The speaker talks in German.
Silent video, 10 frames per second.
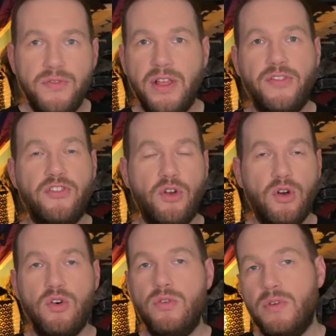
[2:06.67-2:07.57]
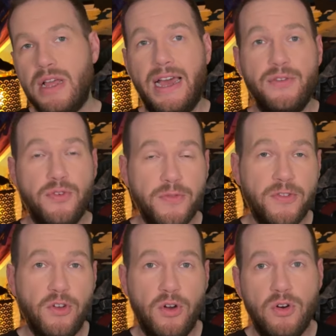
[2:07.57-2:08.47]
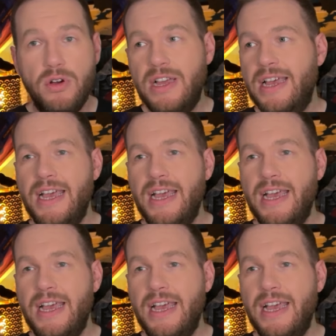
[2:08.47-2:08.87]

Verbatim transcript: 40 Euro, keine 50 Euro.